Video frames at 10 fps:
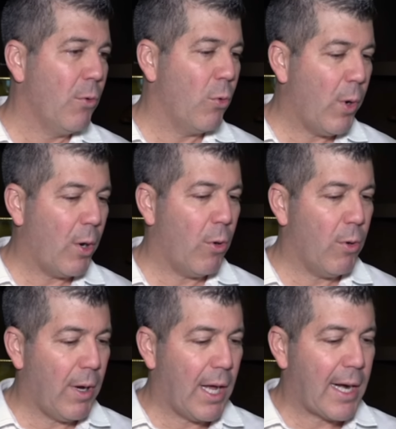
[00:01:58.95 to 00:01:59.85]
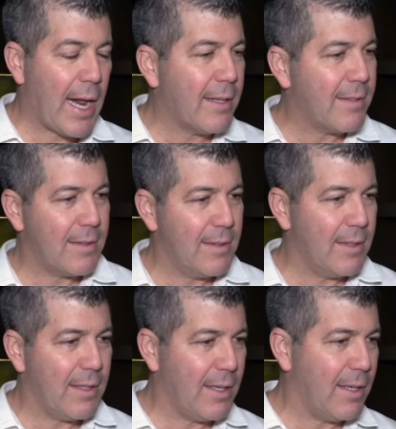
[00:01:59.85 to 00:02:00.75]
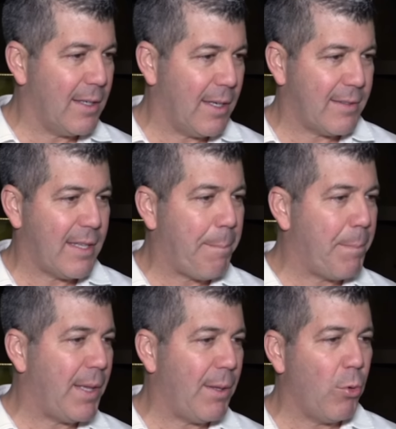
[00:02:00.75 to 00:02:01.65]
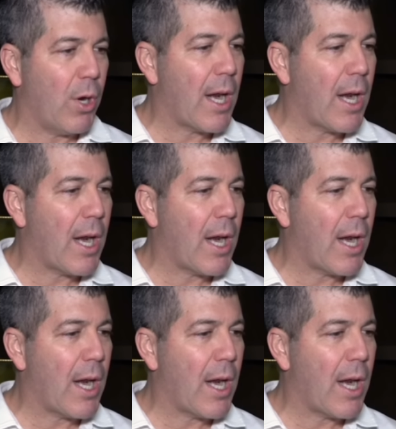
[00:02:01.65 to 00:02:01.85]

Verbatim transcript: un juego a ras de césped y muy